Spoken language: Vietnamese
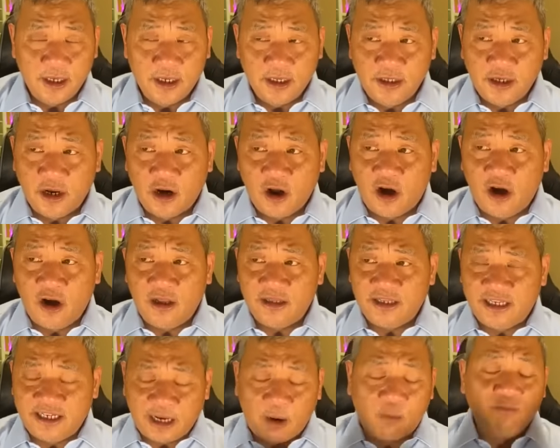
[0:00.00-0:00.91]
Do đó
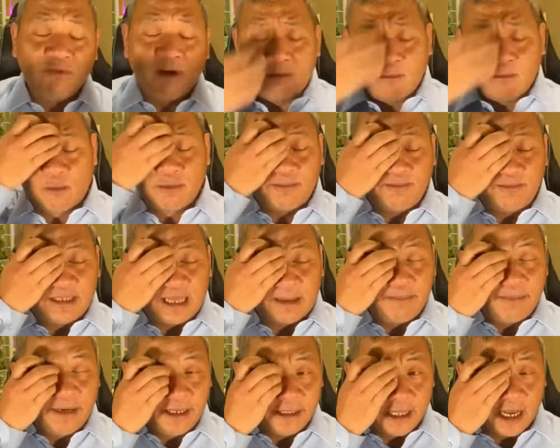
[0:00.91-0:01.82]
trong vòng một
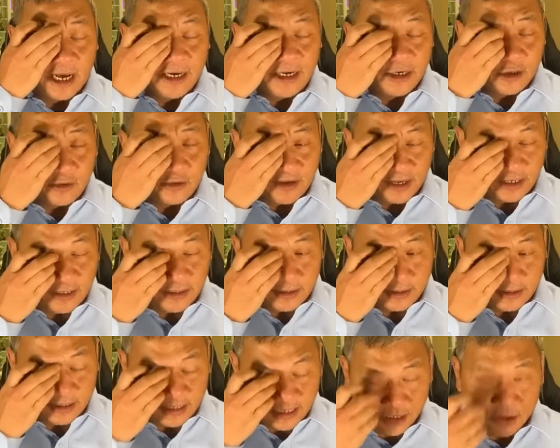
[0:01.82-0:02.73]
thập niên tới đó quý vị
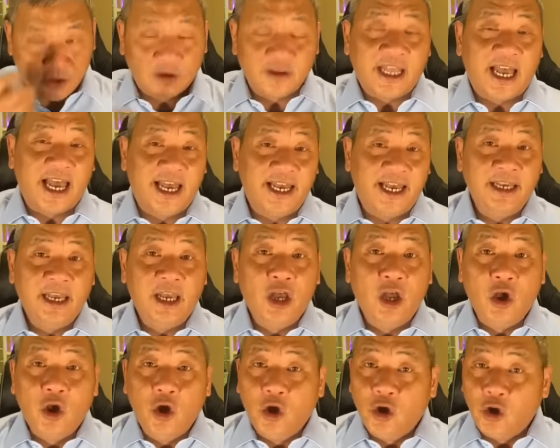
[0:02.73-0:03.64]
là có thể
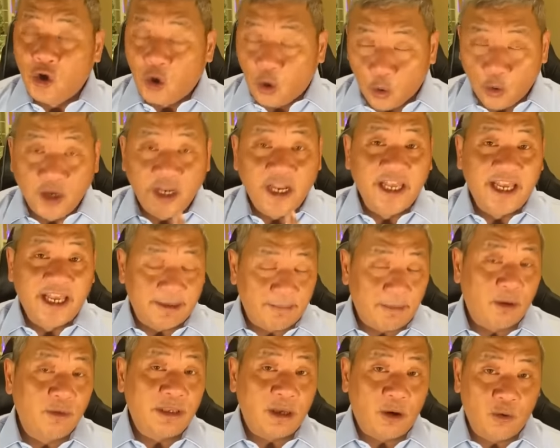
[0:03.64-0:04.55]
khối Liên hiệp
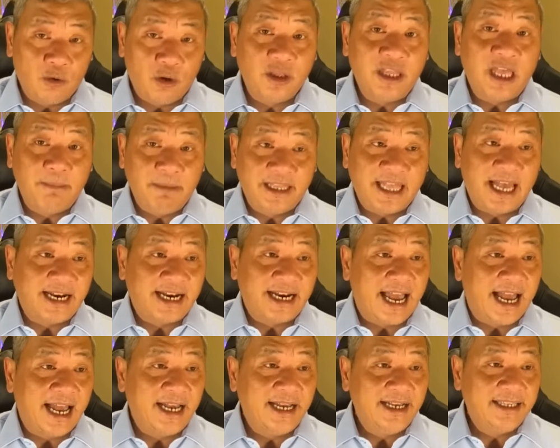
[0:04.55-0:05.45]
Âu Châu có thể bị tàn
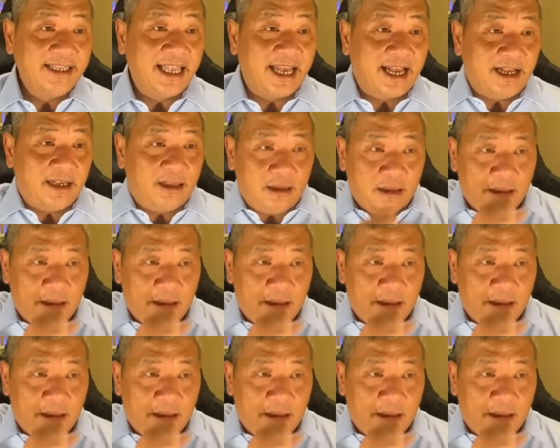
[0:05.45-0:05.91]
rã nha.